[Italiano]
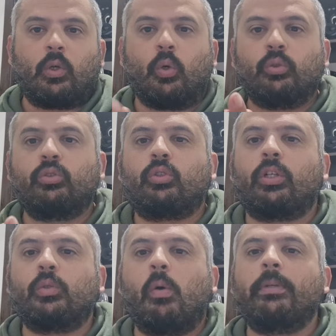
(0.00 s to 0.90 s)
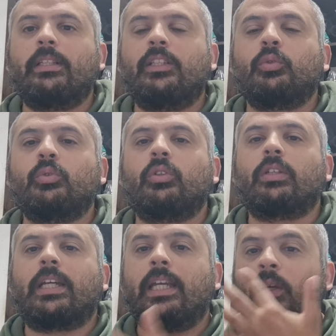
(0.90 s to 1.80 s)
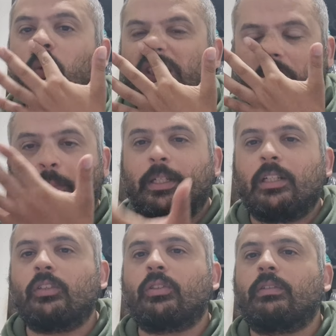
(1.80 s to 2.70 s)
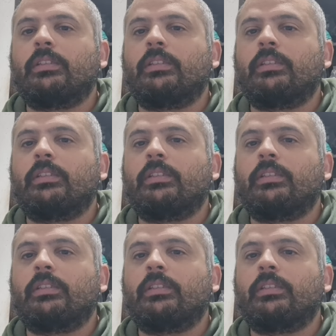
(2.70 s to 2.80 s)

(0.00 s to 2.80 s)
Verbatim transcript: contro gli uomini di Tudor che in questo periodo